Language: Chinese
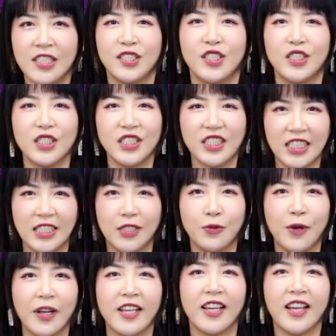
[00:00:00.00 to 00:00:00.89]
是
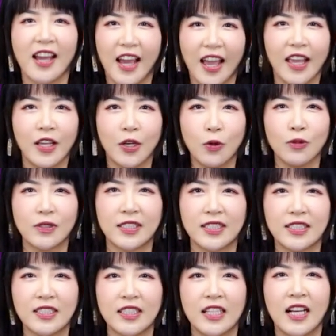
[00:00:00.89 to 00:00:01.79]
因为
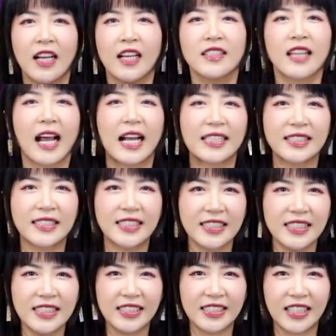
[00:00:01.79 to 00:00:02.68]
AOC 他
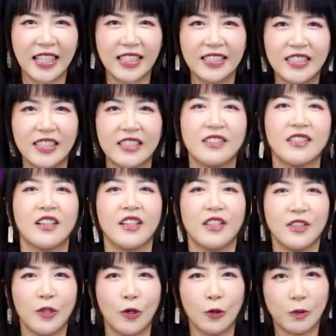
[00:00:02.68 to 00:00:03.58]
既年轻
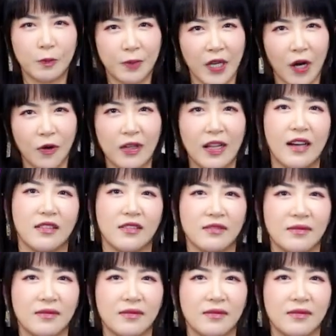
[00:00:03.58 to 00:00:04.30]
又漂亮。